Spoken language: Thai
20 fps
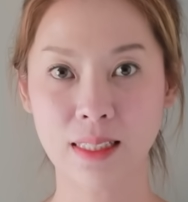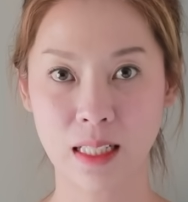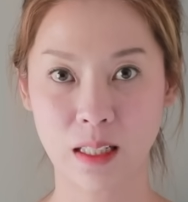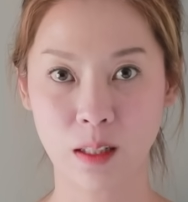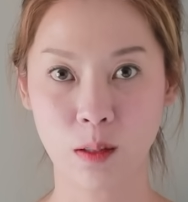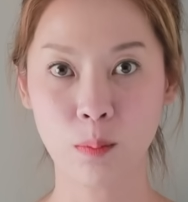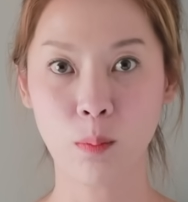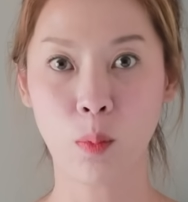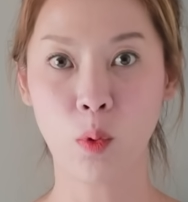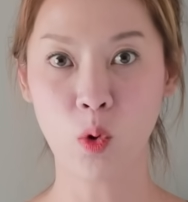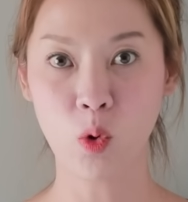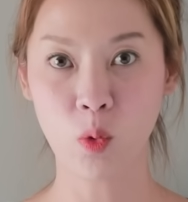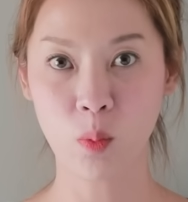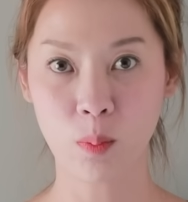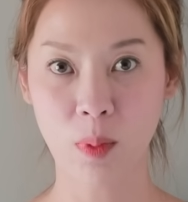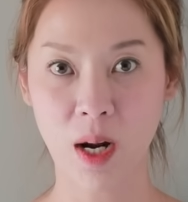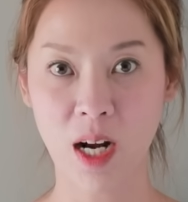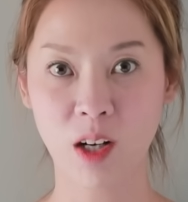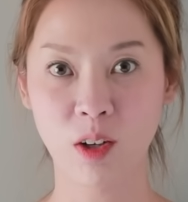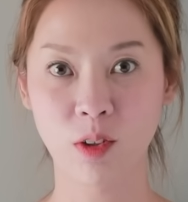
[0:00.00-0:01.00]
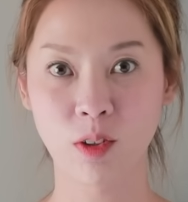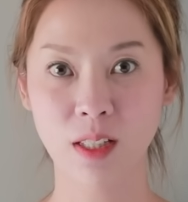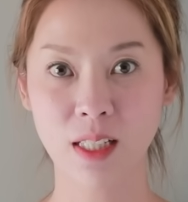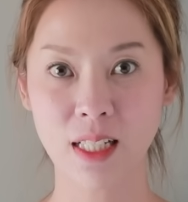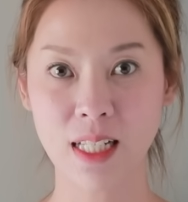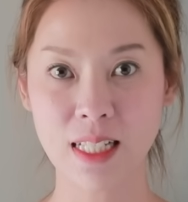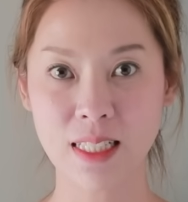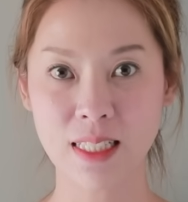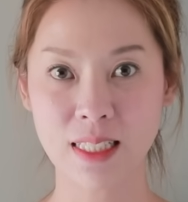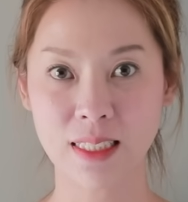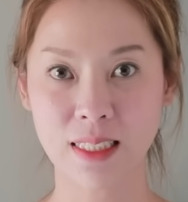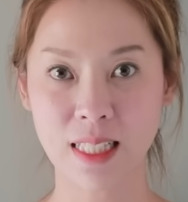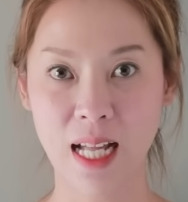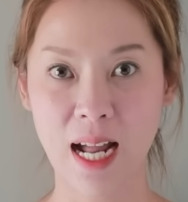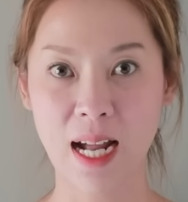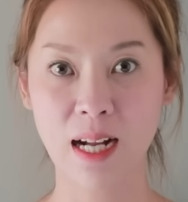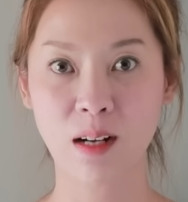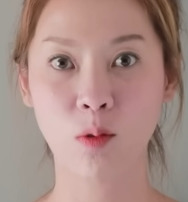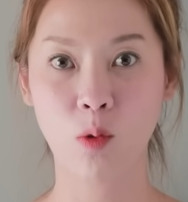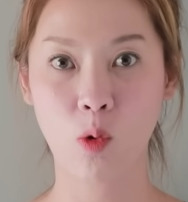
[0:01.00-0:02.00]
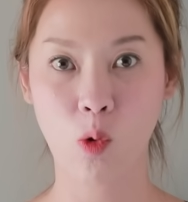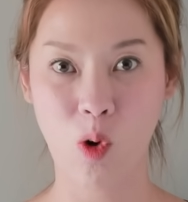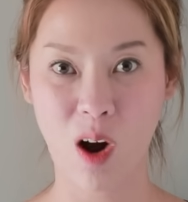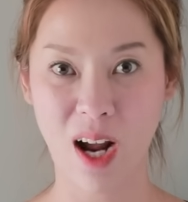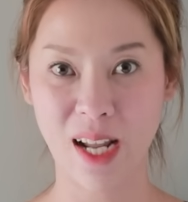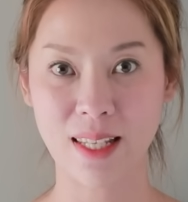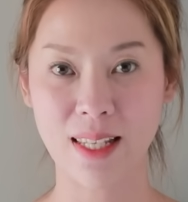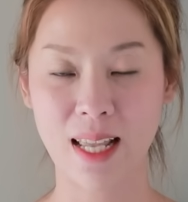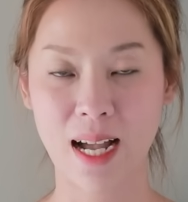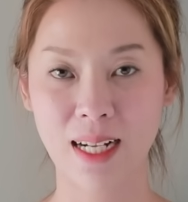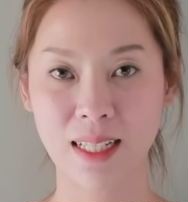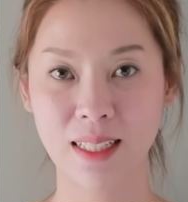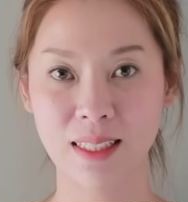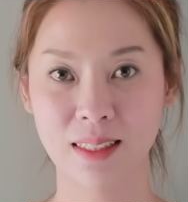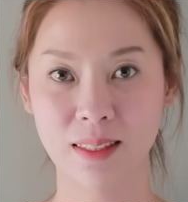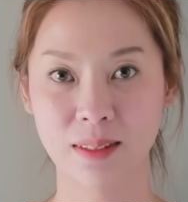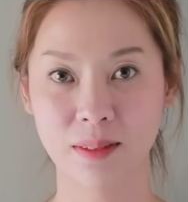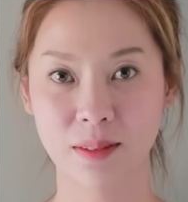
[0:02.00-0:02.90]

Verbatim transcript: สิงห์พุ่งเป้าที่จะสร้างควายยักษ์